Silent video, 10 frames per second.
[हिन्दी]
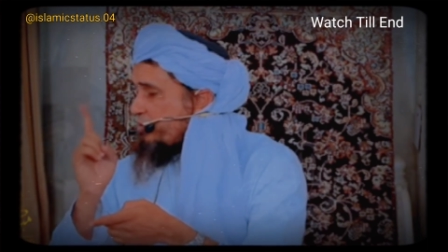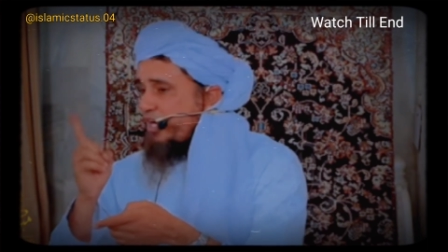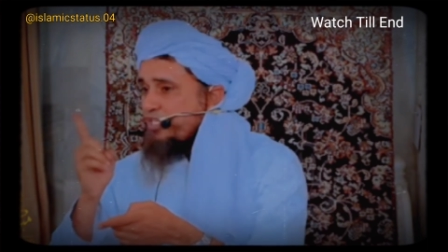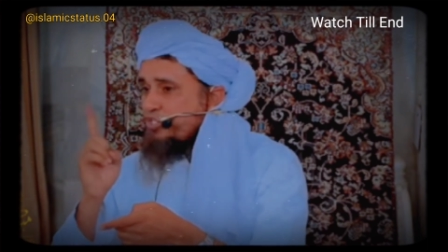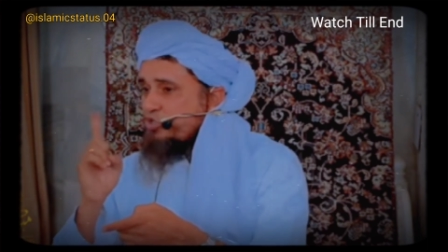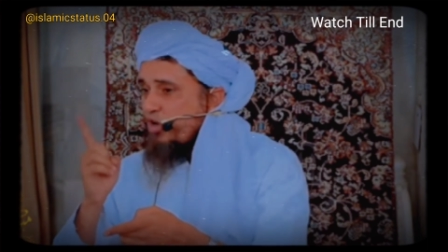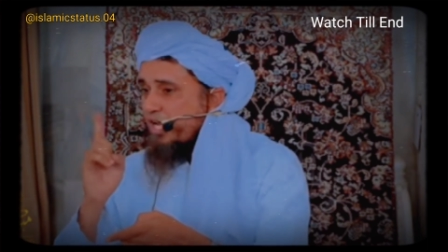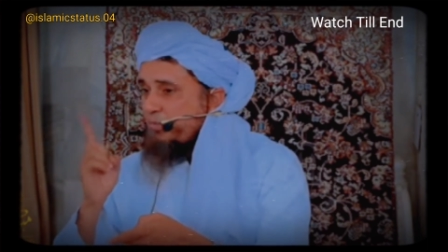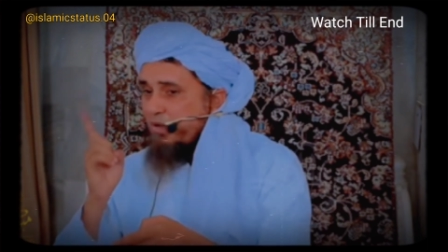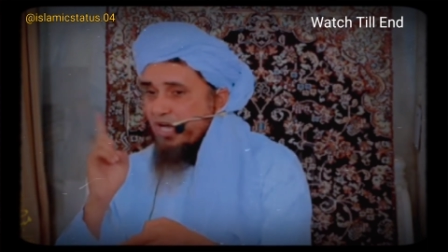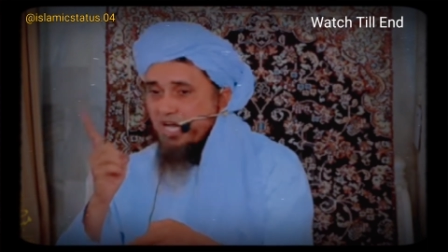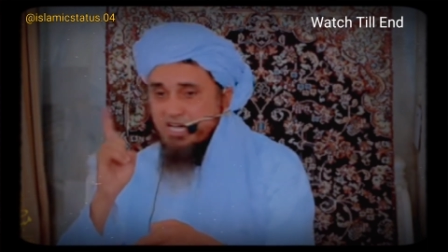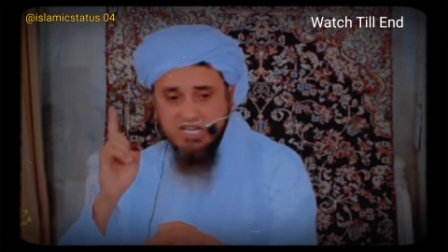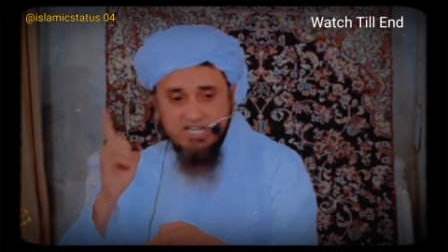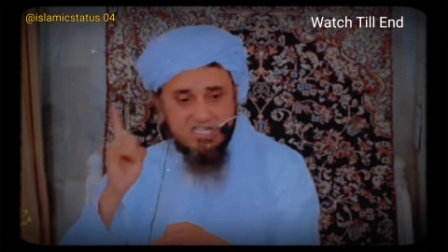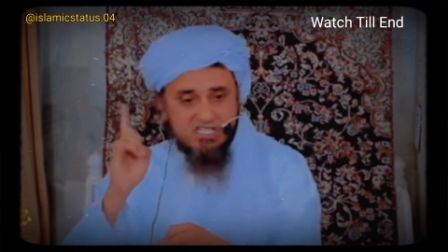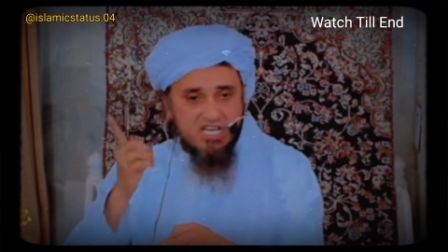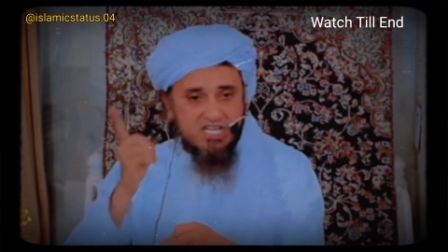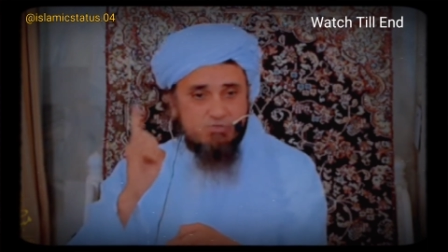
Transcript: सुबह जॉगिंग भगाना इनका सांस